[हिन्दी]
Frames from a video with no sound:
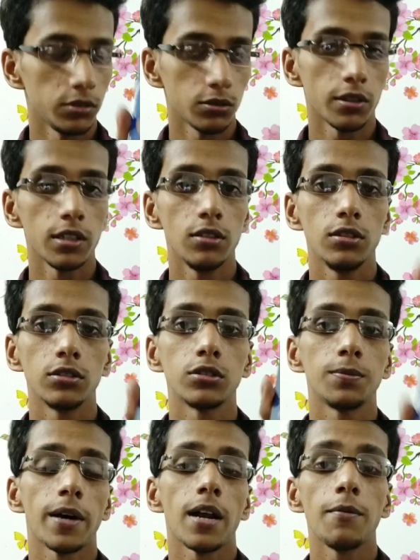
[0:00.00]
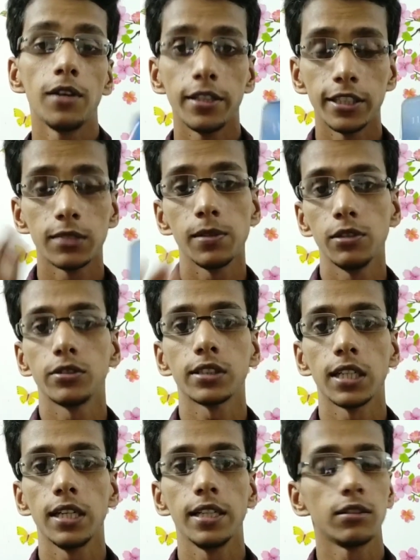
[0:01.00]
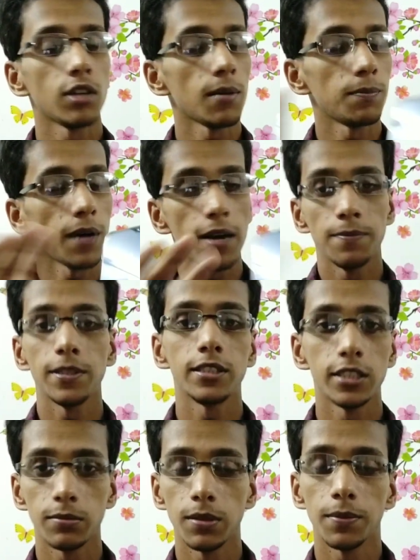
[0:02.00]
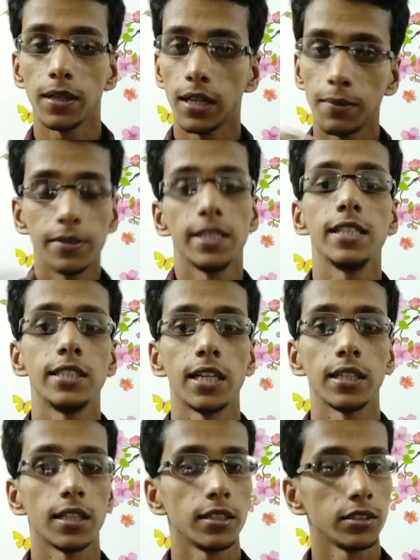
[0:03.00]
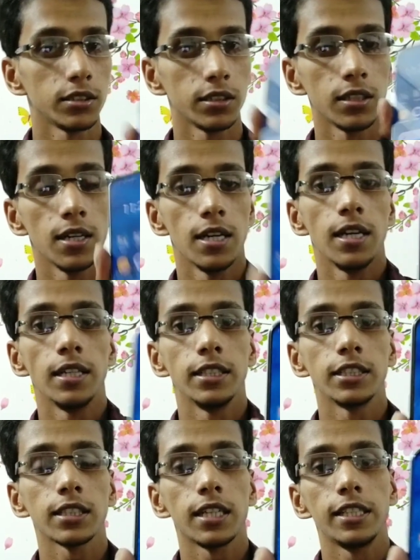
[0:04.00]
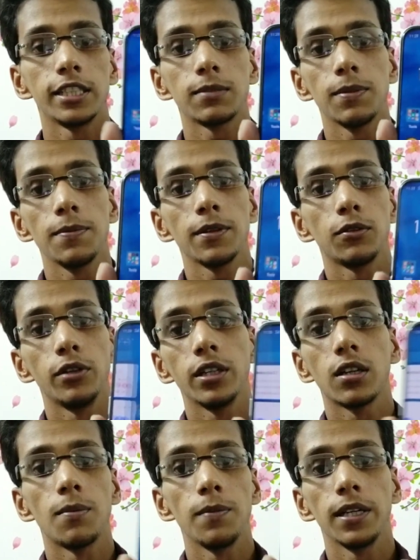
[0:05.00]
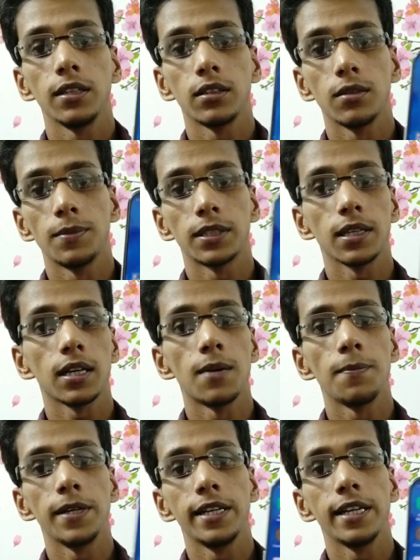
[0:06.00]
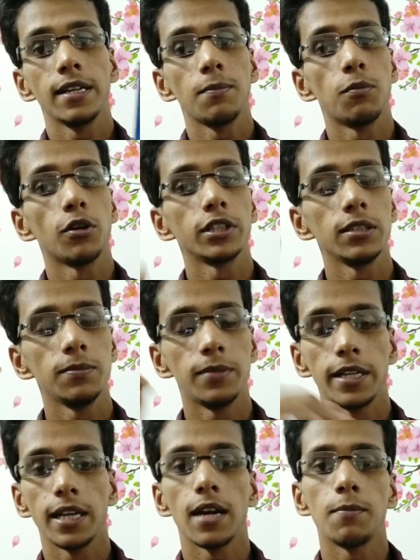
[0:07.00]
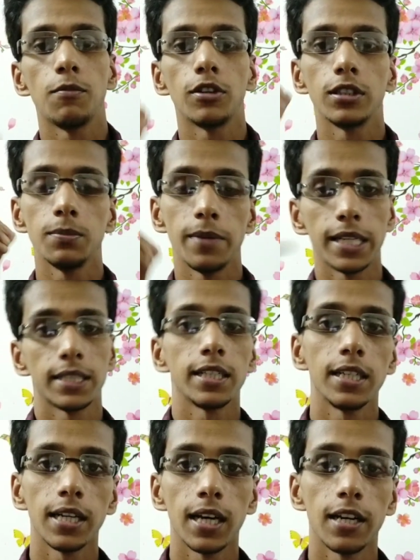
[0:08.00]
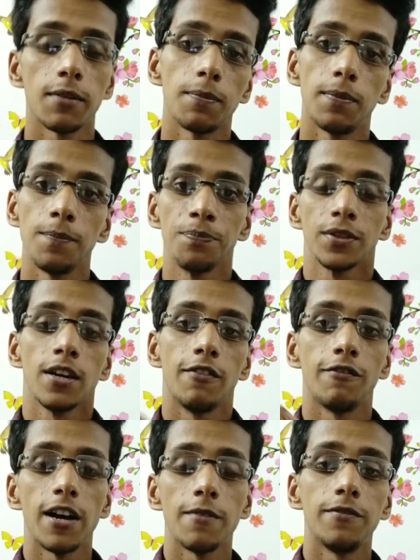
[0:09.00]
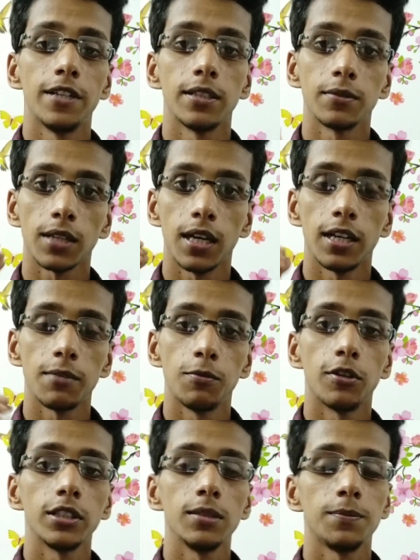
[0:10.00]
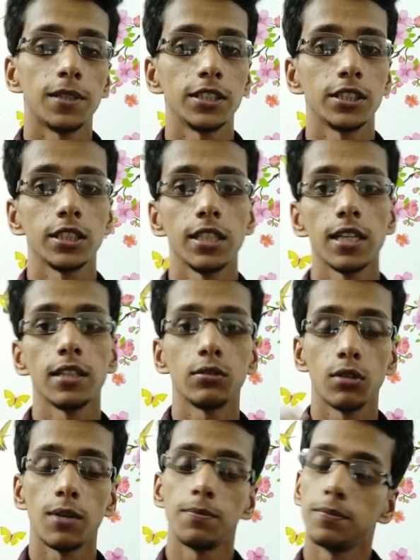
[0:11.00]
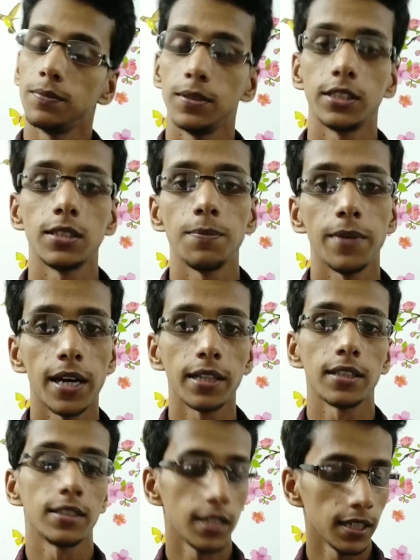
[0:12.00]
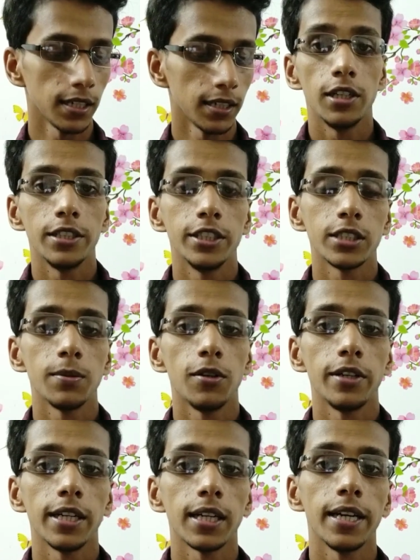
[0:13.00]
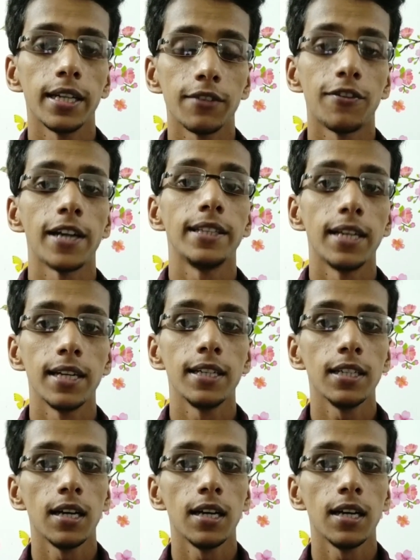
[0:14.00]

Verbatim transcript: सॉरी सुपर एम डिस्प्ले यूज़ कर लिए तो आप आई डिस्प्ले पर कभी नहीं जाएंगे इसका डिस्प्ले में कोई कॉम्प्ले मतलब कंप्लेन नहीं है बहुत ही बढ़िया है बहुत ही बेहतरीन कलर वाइब्रेंट कलर बहुत ही पंची है तो आप इससे प्यार करने लगेंगे डिस्प्ले होने का एक फ़ायदा है